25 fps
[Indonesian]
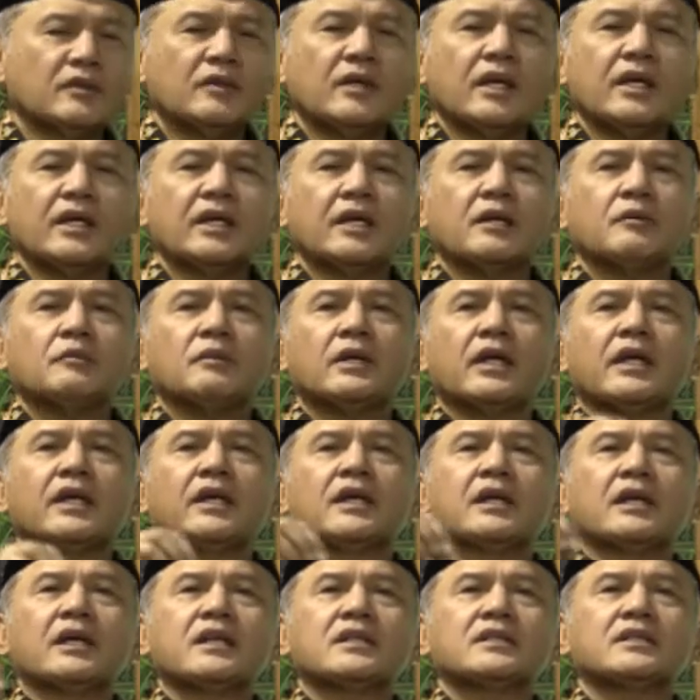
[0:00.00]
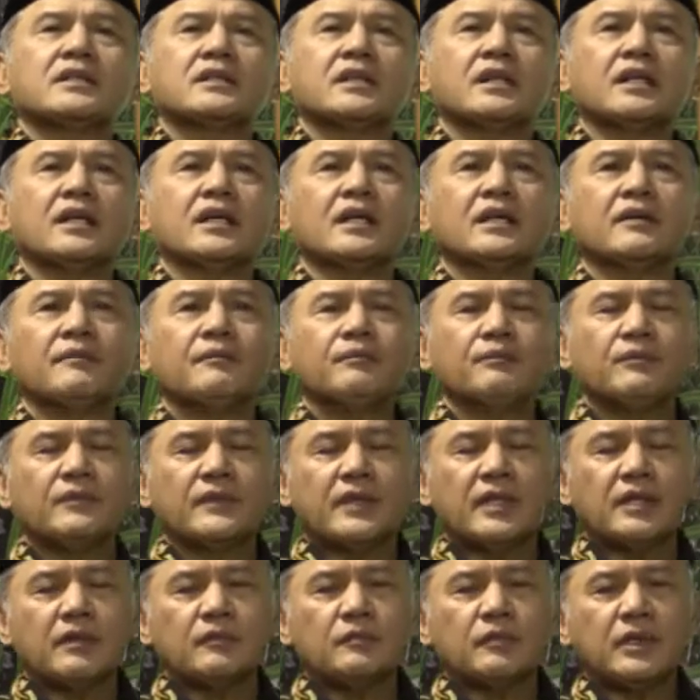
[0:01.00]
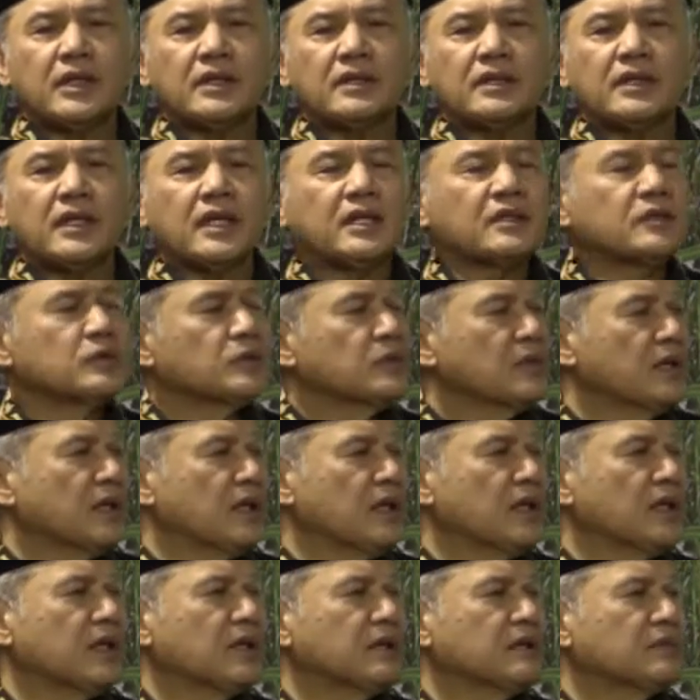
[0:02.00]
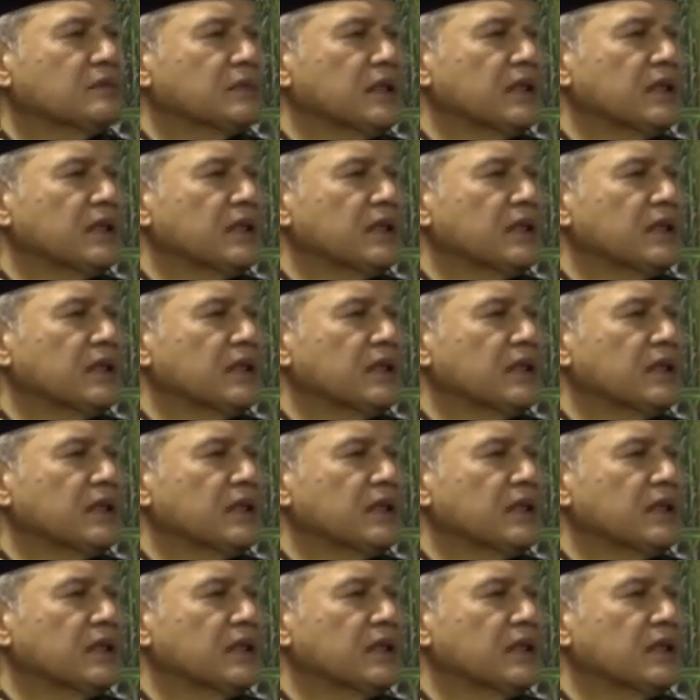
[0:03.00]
itulah yang melahirkan sekarang panti asuhan,